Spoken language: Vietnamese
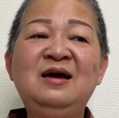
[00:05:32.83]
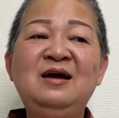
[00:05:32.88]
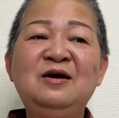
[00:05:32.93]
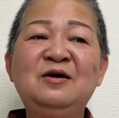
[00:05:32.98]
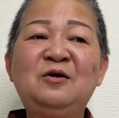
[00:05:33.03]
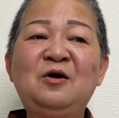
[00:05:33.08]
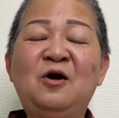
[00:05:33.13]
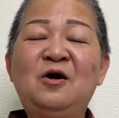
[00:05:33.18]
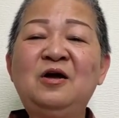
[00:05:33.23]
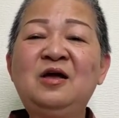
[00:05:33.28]

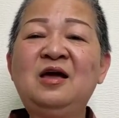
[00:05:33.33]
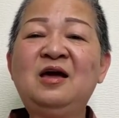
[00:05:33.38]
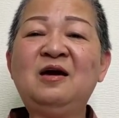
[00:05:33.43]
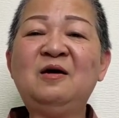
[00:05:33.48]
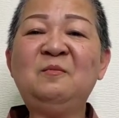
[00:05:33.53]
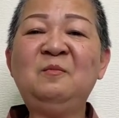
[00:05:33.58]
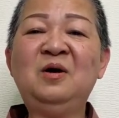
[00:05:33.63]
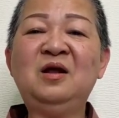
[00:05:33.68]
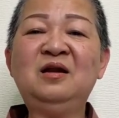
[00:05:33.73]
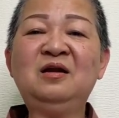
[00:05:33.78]
rồi hả
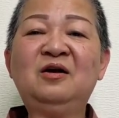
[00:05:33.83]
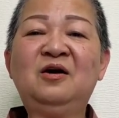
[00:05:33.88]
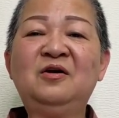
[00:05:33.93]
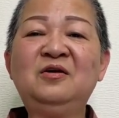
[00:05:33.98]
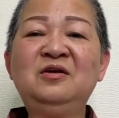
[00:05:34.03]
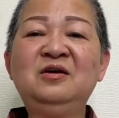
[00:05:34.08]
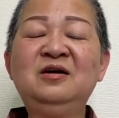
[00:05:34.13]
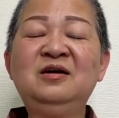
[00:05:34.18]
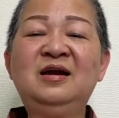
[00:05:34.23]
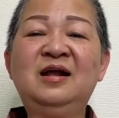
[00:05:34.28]
mình coi
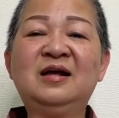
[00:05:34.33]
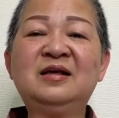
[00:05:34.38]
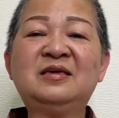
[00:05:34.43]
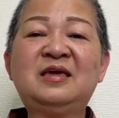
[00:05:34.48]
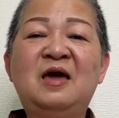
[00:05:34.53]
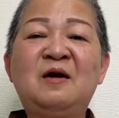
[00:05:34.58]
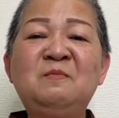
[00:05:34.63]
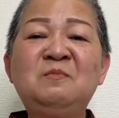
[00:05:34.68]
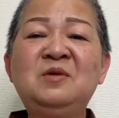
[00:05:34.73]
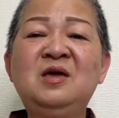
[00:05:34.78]
như là
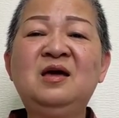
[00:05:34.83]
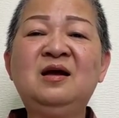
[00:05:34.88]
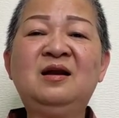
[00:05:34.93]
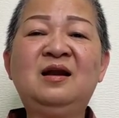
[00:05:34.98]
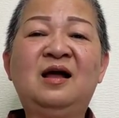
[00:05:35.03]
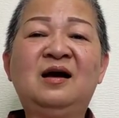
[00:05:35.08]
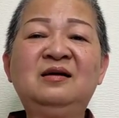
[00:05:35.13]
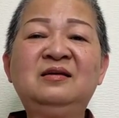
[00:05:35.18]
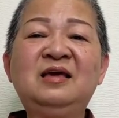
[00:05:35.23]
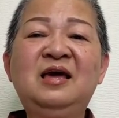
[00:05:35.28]
chém giết
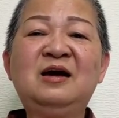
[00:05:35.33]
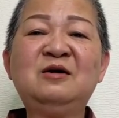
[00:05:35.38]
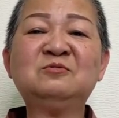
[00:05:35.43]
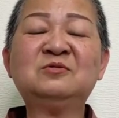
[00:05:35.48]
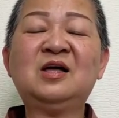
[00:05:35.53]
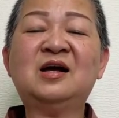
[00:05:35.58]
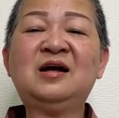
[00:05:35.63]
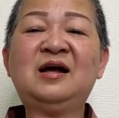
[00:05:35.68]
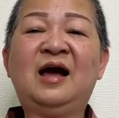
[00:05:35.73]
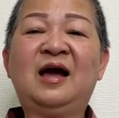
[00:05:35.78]
lẫn nhau
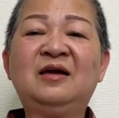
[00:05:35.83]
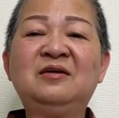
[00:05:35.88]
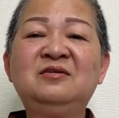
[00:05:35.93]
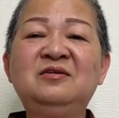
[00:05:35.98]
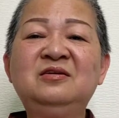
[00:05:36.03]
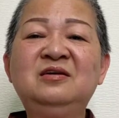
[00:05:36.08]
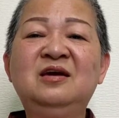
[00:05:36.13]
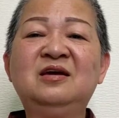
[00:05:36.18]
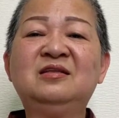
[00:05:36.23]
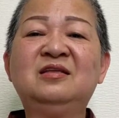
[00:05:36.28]
tất cả
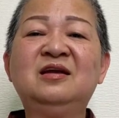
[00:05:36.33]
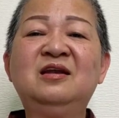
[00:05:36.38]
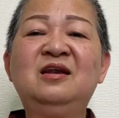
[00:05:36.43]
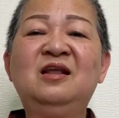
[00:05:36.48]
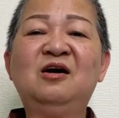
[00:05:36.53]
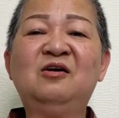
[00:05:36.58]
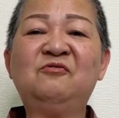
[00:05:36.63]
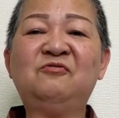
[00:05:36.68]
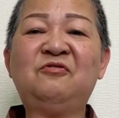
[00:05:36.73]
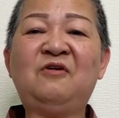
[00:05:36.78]
những gì thì
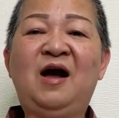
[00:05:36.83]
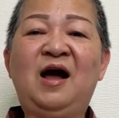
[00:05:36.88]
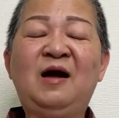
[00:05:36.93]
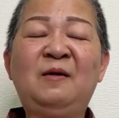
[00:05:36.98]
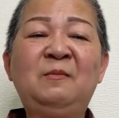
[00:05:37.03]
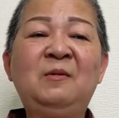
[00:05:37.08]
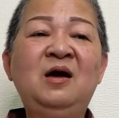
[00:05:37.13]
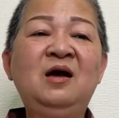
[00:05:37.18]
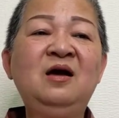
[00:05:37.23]
luật pháp